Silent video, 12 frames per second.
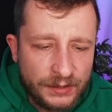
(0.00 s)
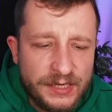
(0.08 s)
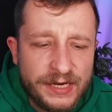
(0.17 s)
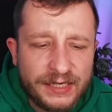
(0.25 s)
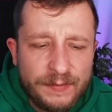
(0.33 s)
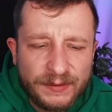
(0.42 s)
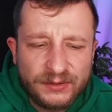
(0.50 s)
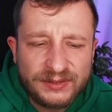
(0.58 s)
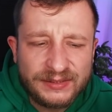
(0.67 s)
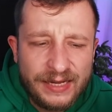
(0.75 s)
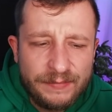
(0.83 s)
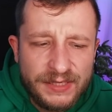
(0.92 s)
Nie, chyba
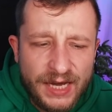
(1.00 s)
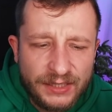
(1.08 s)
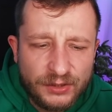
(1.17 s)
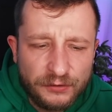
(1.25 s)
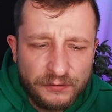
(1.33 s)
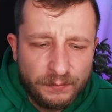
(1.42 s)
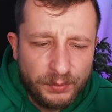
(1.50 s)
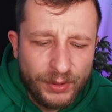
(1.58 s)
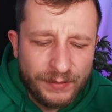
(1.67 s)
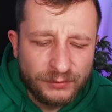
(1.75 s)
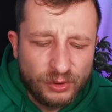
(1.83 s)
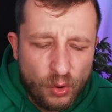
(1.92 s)
dostałem jajko i
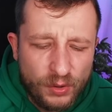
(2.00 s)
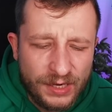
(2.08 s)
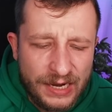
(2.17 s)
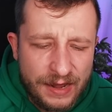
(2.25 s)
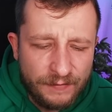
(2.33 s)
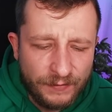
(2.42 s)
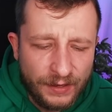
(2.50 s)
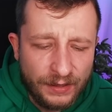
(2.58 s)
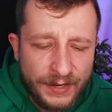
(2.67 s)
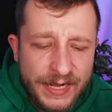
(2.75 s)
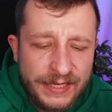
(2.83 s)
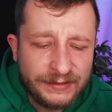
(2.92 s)
wbiłem drugi level.
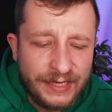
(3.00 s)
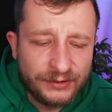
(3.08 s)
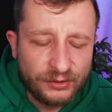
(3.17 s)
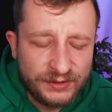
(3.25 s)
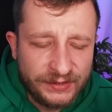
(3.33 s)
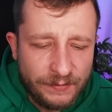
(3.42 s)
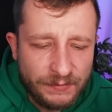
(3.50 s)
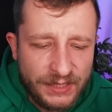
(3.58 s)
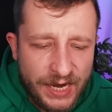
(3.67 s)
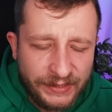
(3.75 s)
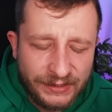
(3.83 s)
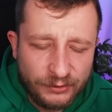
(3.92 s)
Tak, dostałem
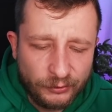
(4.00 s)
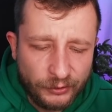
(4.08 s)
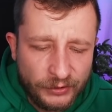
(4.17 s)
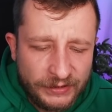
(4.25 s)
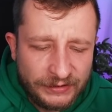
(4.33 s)
jajko.